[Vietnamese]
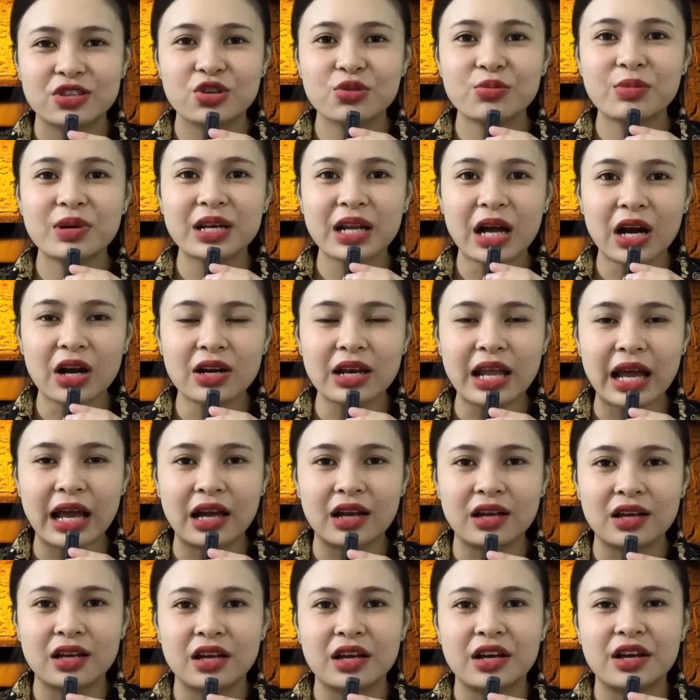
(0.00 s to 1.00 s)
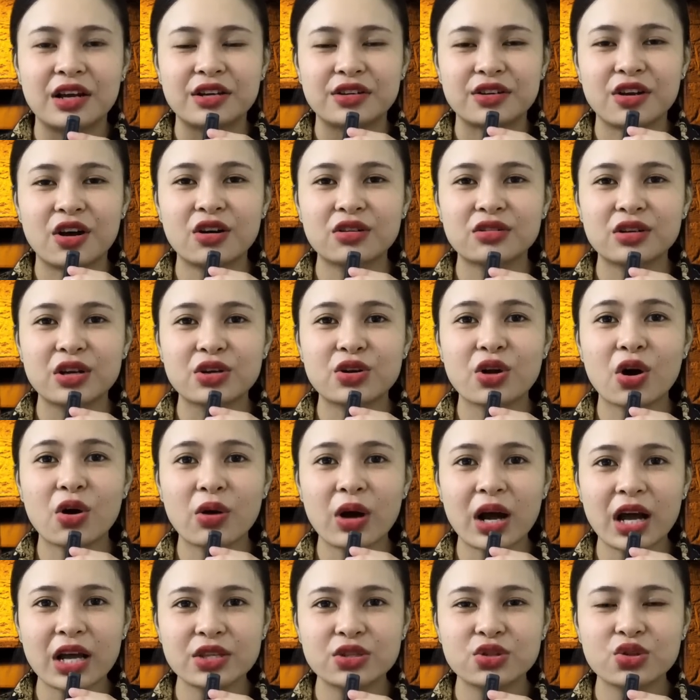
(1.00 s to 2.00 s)
Chú mới nói là: được rồi
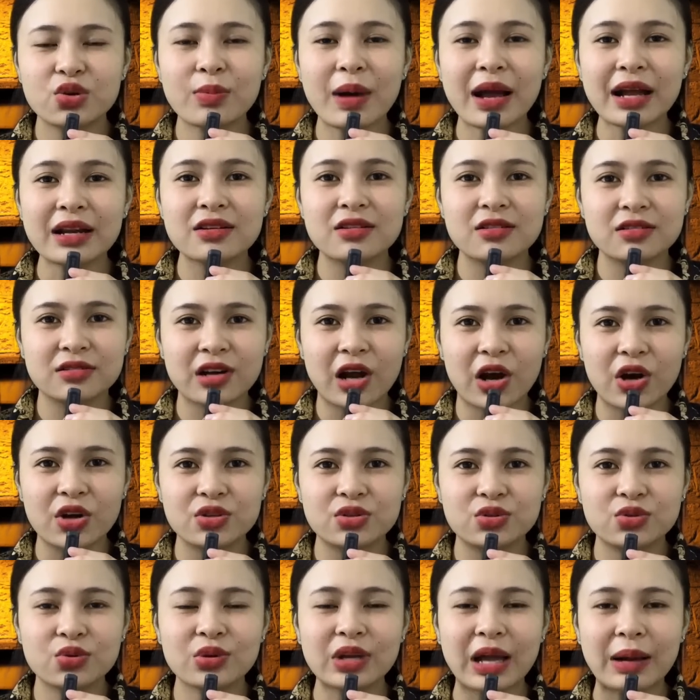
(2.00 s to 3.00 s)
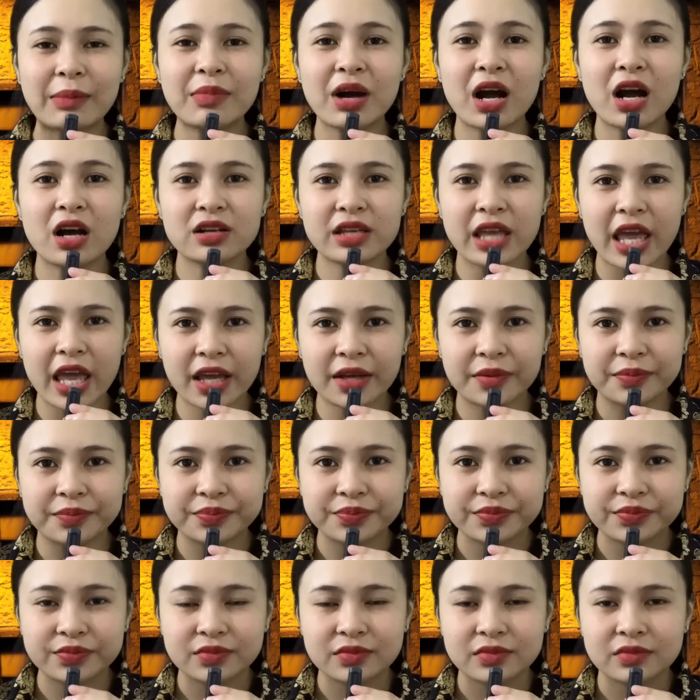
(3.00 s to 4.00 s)
cô ơi, tôi bắt được rồi, tôi cảm ơn nghe.